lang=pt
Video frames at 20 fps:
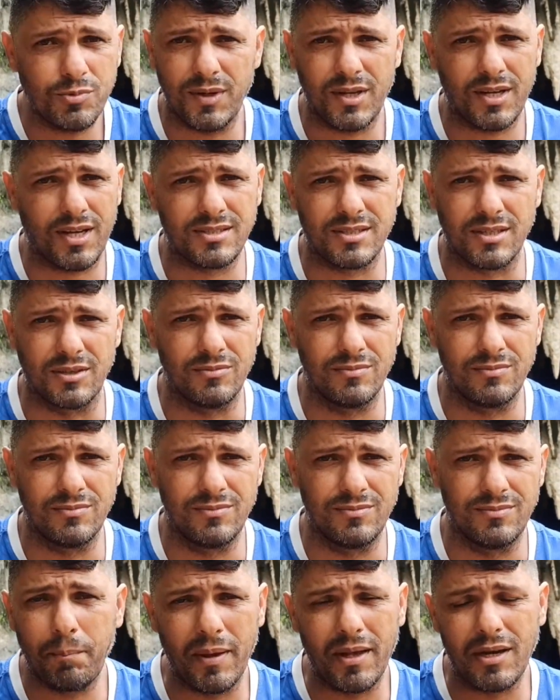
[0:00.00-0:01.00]
tem explicação.
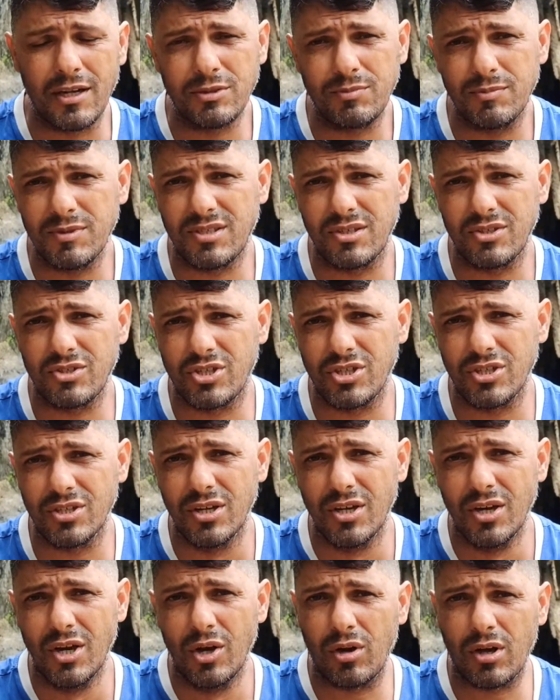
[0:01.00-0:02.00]
Era apenas me
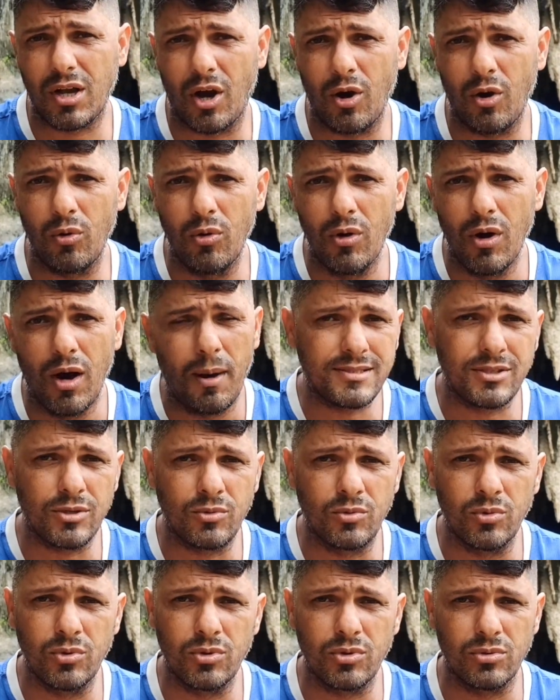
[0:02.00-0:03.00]
sentir no local mais
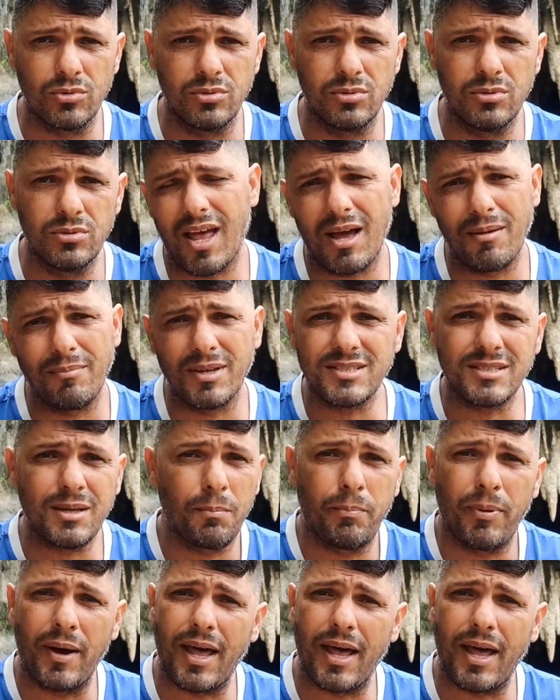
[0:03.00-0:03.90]
seguro, sei lá, mais